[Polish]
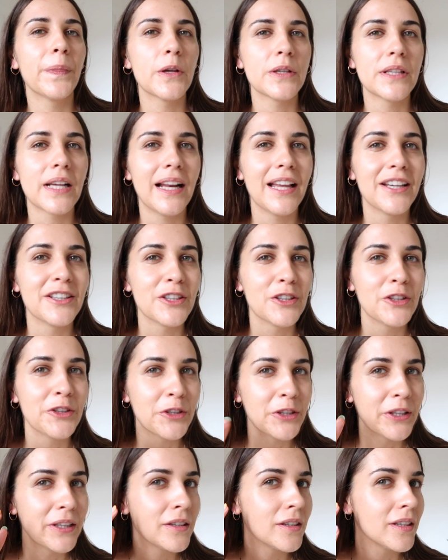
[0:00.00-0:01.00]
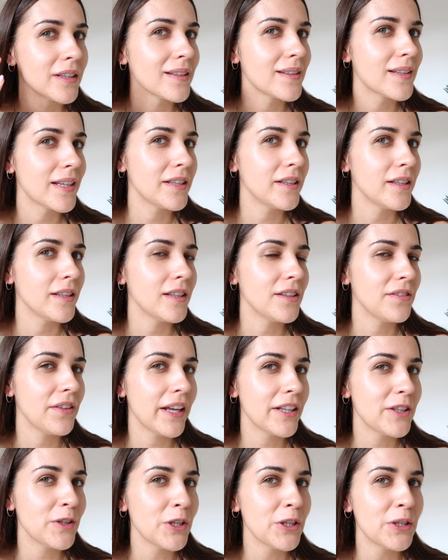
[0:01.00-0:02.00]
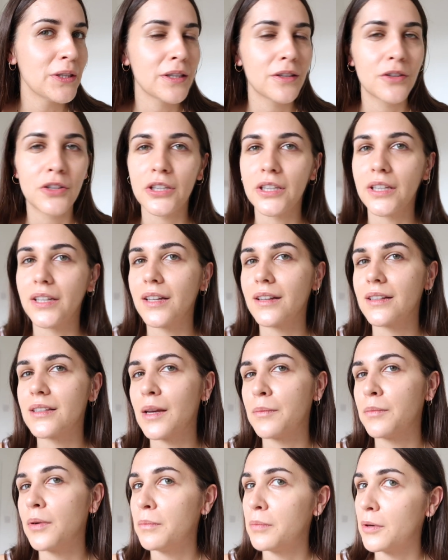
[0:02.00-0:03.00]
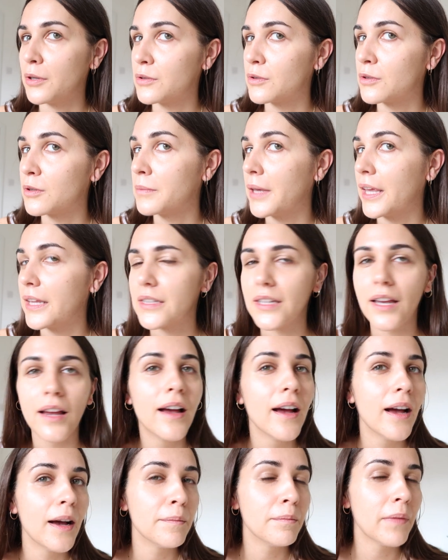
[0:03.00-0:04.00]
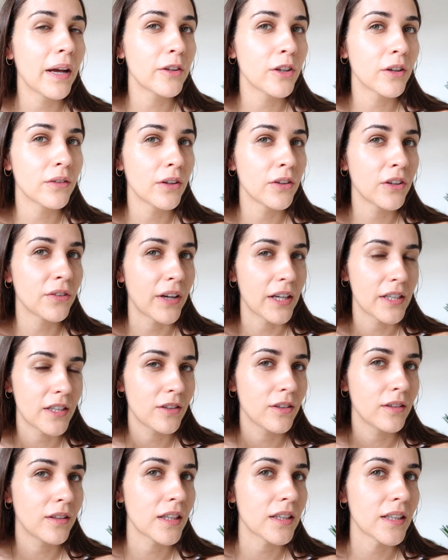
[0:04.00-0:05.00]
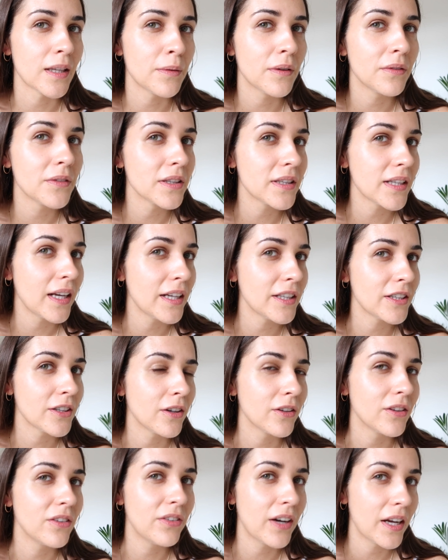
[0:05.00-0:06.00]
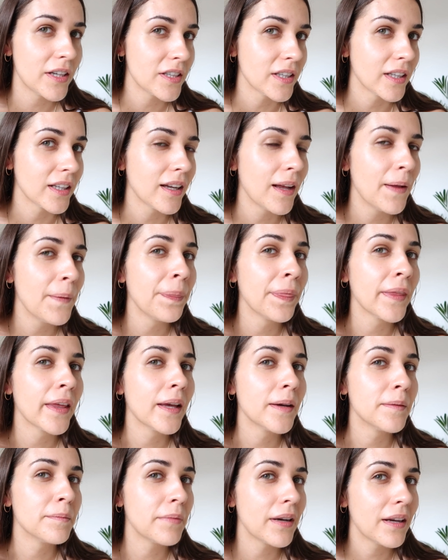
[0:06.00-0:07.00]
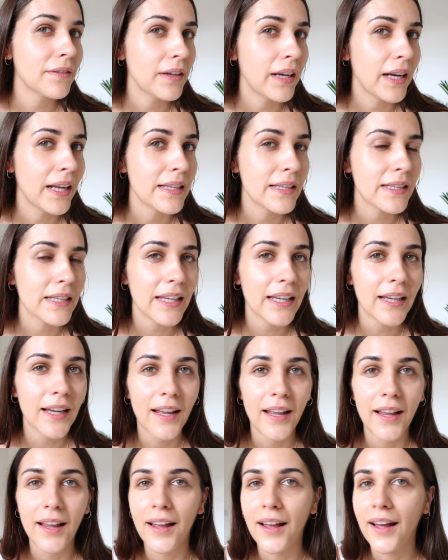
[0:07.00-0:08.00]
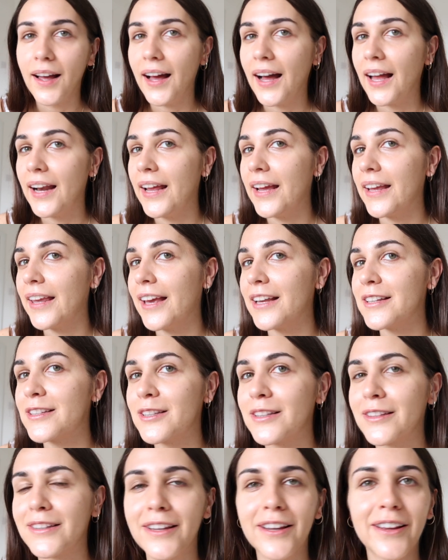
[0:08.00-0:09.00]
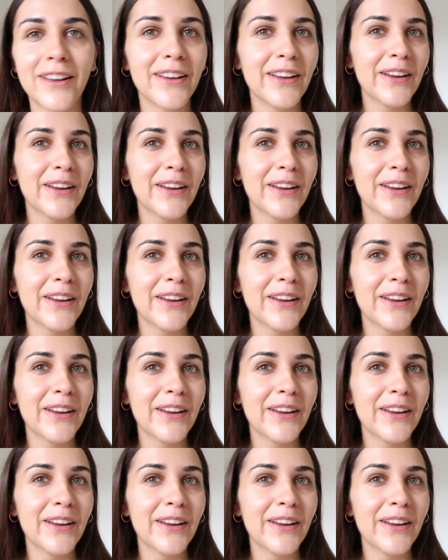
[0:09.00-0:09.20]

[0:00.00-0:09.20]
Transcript: to zależy, czy, czy chce się świecić, czy chce po prostu mieć matową twarz. To też na pewno zależy od Waszych preferencji, ale jest,